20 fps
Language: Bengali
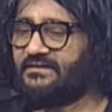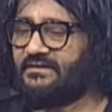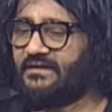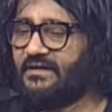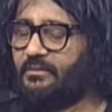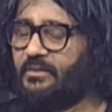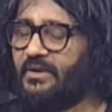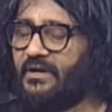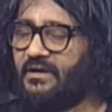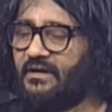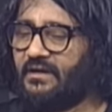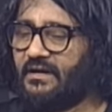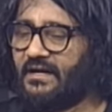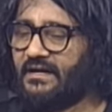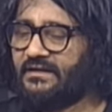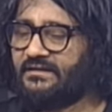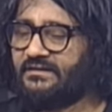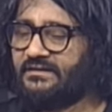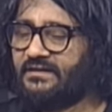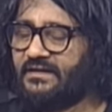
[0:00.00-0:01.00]
দেখবেন
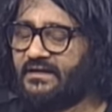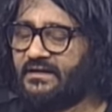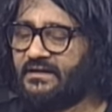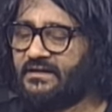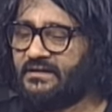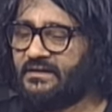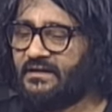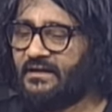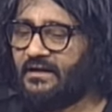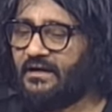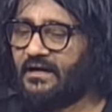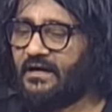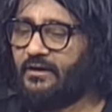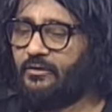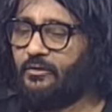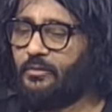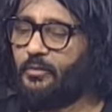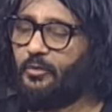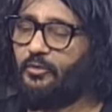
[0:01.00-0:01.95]
আজ থেকে আরও